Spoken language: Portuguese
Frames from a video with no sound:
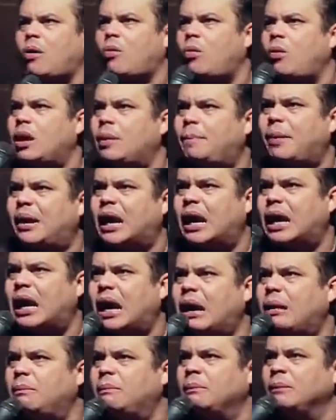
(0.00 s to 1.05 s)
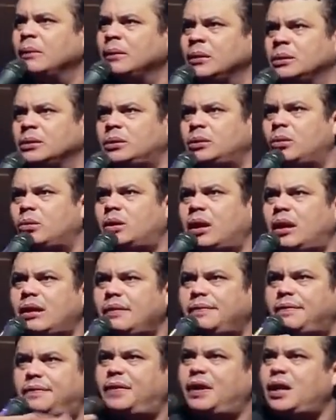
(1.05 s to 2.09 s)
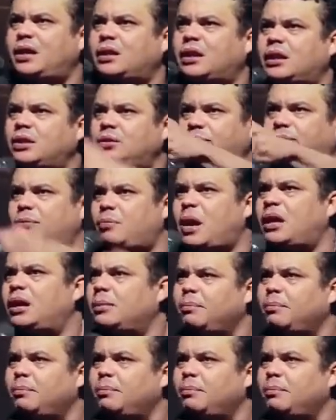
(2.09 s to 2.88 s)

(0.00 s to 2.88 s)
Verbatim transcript: maconhas, lá, não sei o quê, fez aqui, fuma